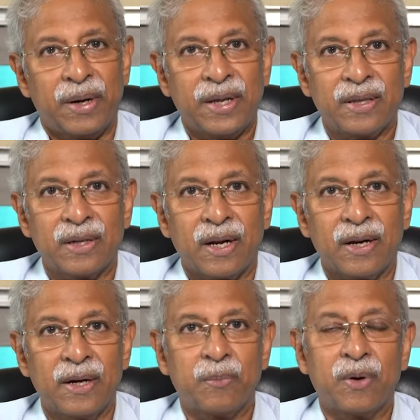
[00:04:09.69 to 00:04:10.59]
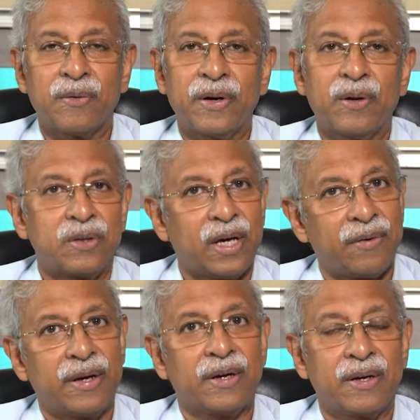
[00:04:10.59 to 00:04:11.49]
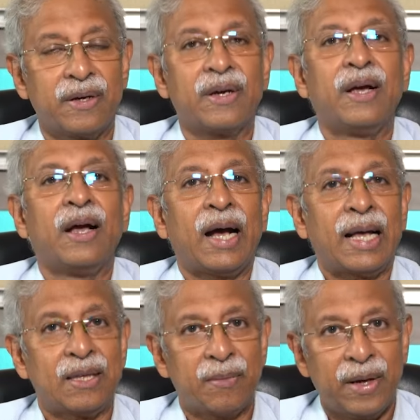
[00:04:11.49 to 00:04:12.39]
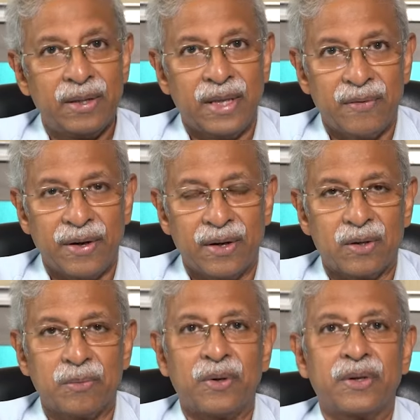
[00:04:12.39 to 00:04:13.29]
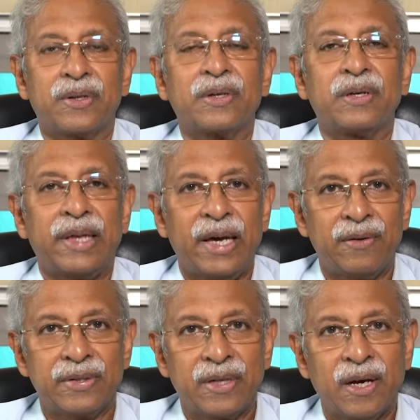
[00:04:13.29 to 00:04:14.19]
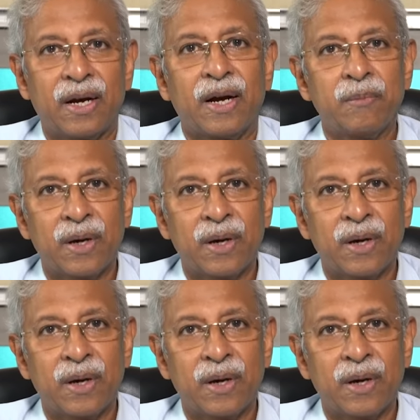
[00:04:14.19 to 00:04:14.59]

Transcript: படிக்கிறது கண்ணாடி போட வேண்டிய தேவை இருக்குது அந்த மாதிரி தேவை இருக்கும் பொழுது தயவு செய்து கண்